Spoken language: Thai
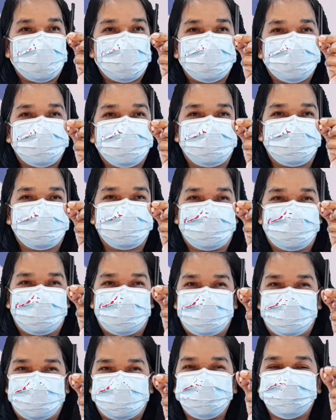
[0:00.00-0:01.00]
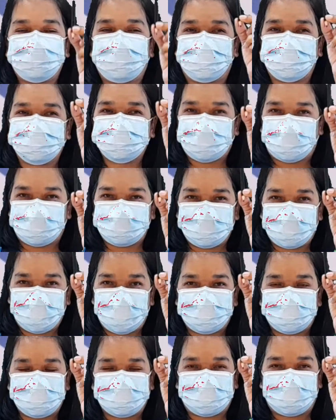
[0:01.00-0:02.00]
5 คนเองที่บอกว่าใช้ได้
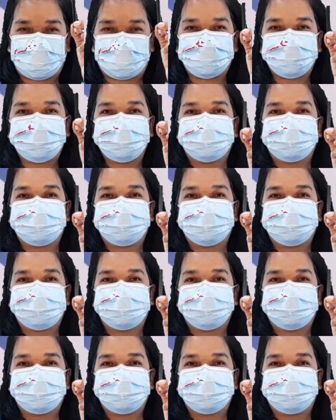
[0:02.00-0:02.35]
นะคะ